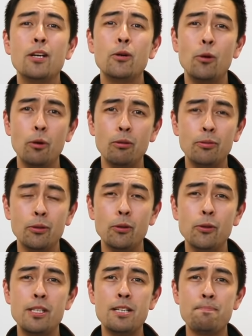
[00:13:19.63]
ゴルフの
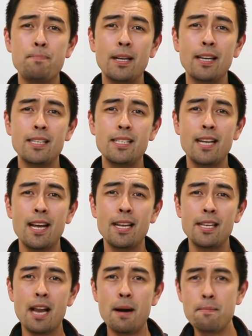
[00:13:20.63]
打ちっぱなしで
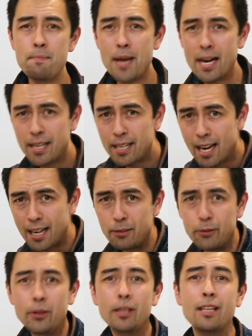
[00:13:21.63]
何百回
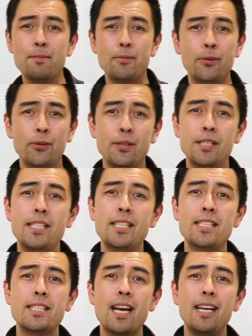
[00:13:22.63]
打っても
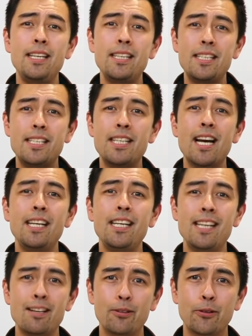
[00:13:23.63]
実際に試合に
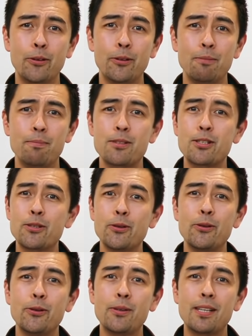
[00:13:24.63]
出ると
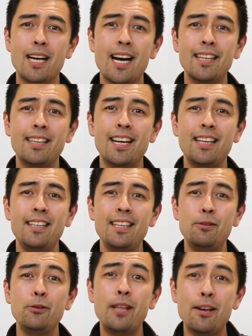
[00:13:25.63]
そう簡単
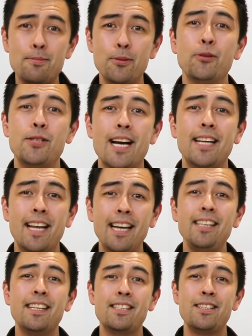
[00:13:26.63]
に打てるものじゃない
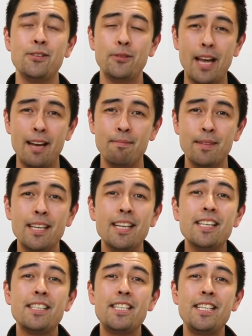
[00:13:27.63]
んですよね
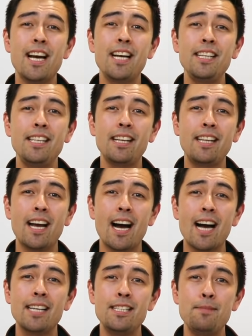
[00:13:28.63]
試合に出て
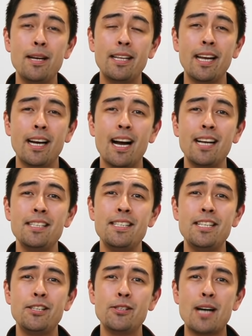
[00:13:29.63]
初めて感
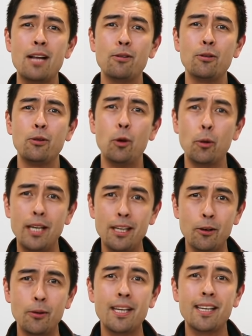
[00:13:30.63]
じるあの
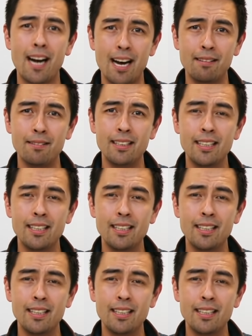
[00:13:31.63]
ドキドキ感